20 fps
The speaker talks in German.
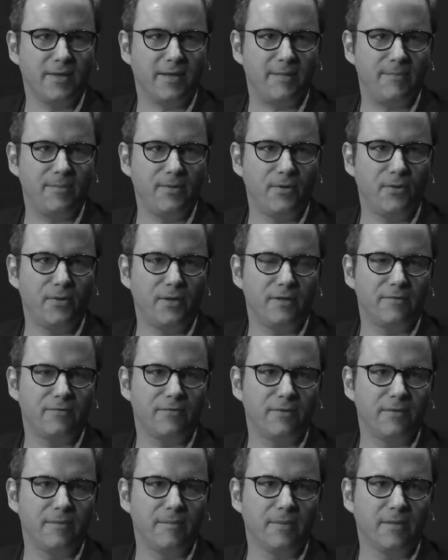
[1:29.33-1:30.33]
Ich habe gehört
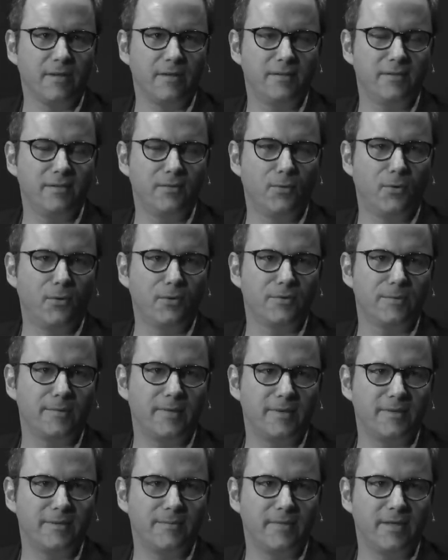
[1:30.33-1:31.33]
von Brigitte Grotem,
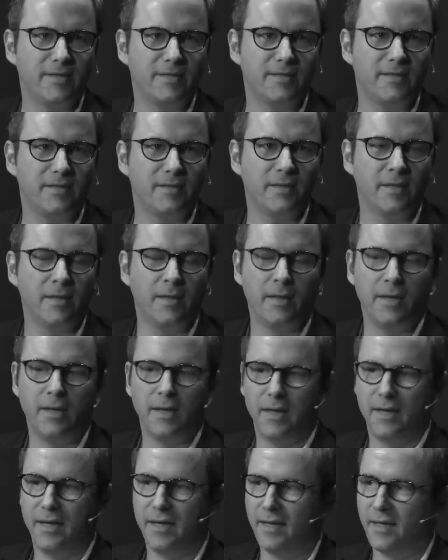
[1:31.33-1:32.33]
hat das mal erzählt,
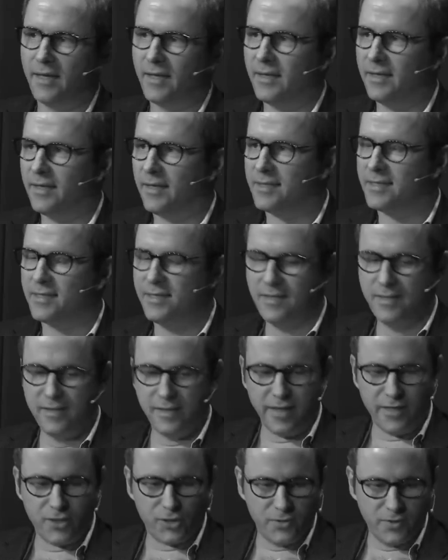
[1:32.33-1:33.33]
äh, dass die
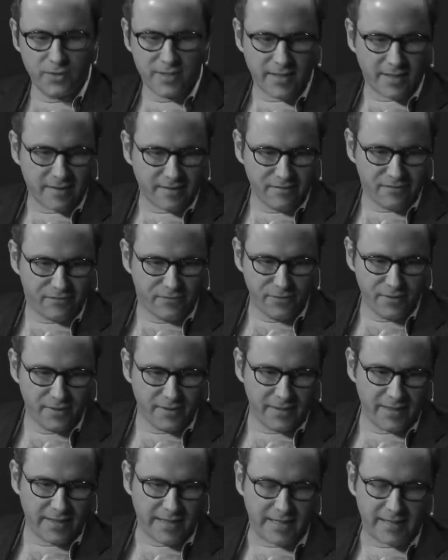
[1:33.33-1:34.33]
Drehschluss hatten
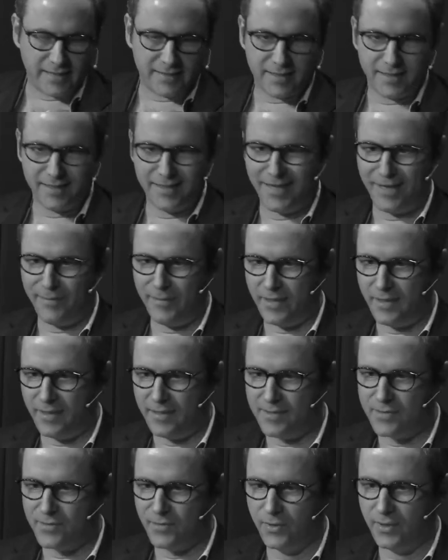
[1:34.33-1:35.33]
für der Hexer
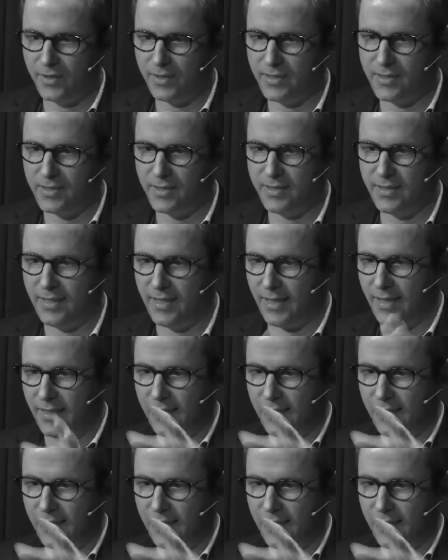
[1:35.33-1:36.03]
damals und dann sind die